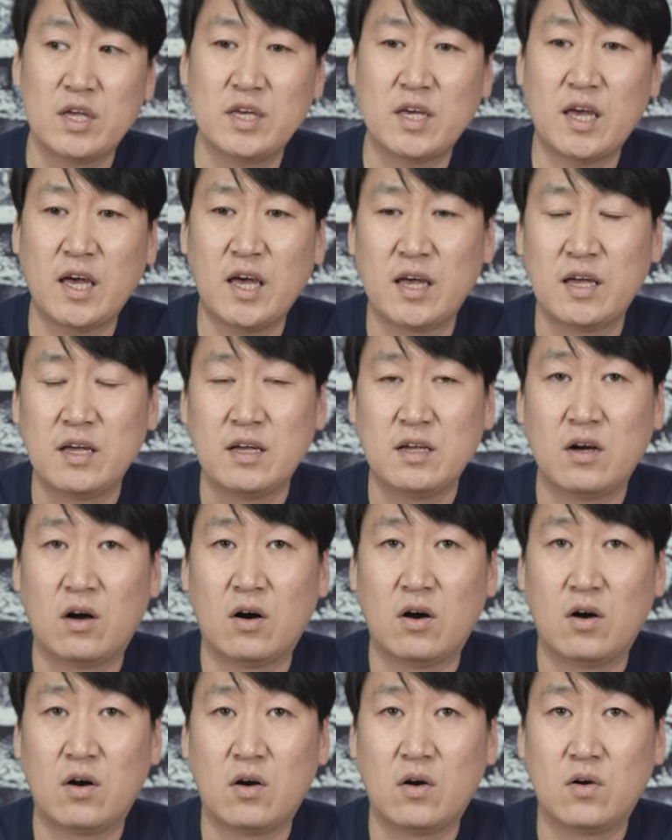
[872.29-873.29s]
이게
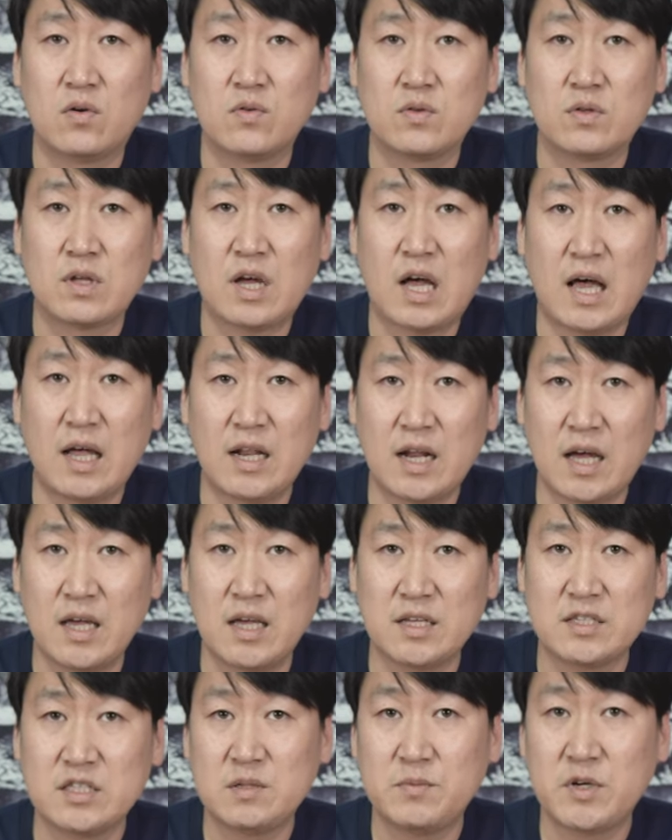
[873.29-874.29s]
어,
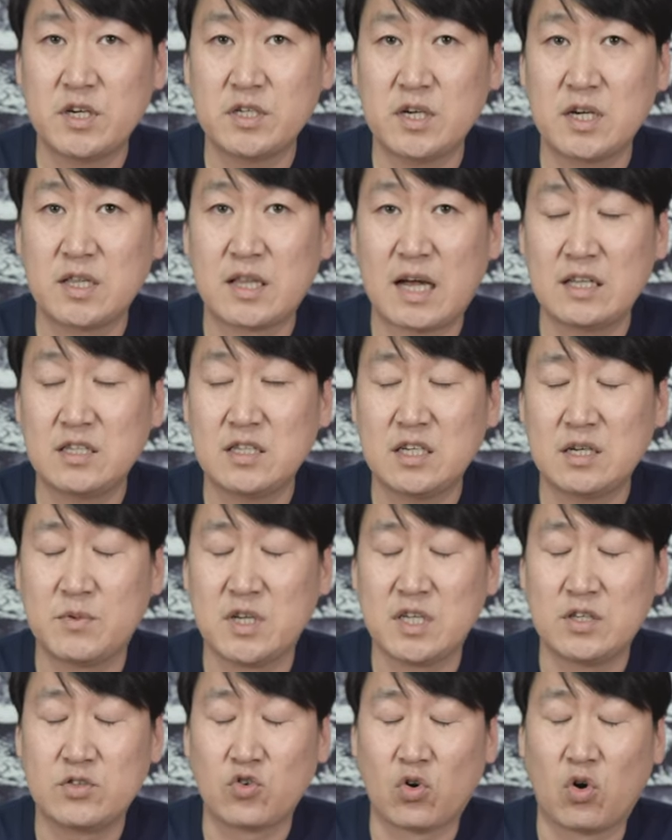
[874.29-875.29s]
하나의 치명적인 단점이
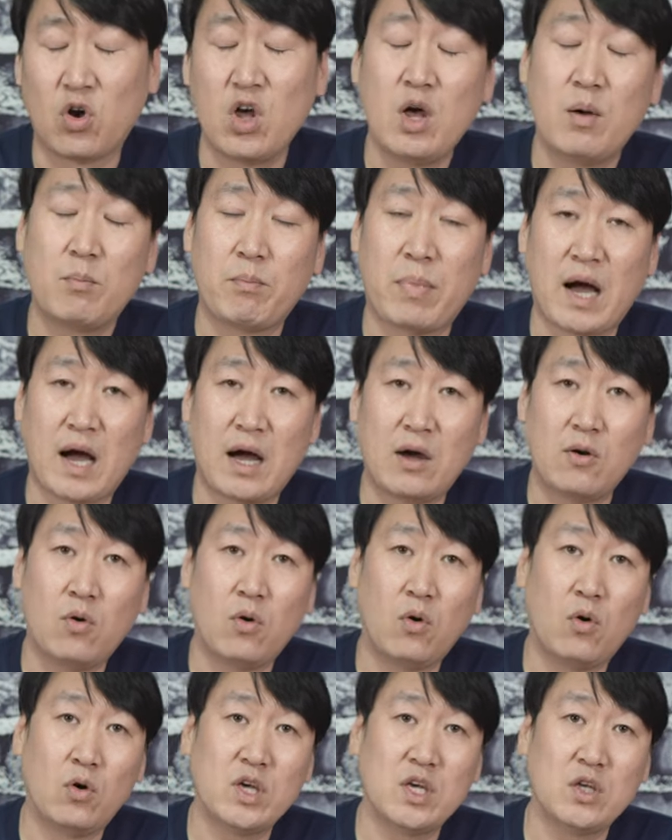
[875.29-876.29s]
있죠.
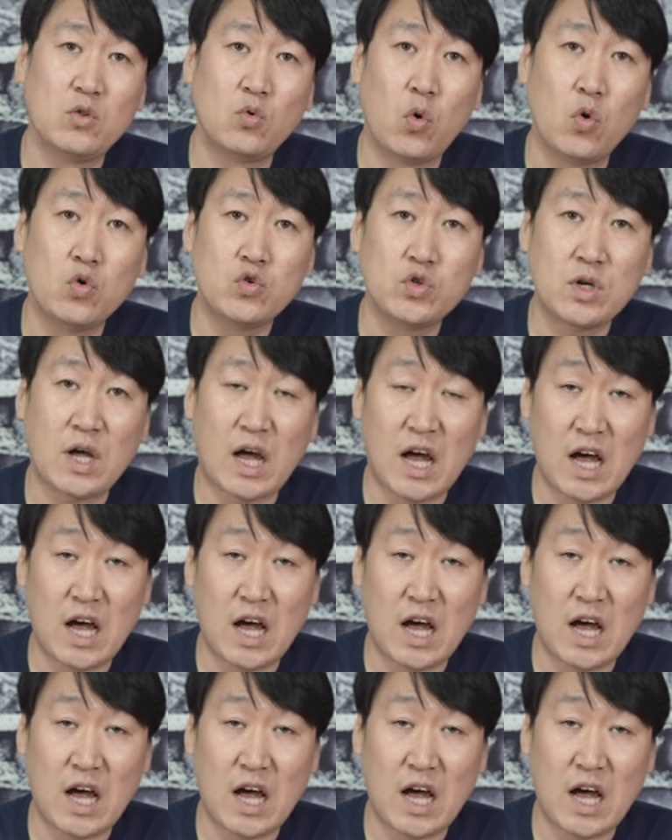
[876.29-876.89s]
바로 이 노즐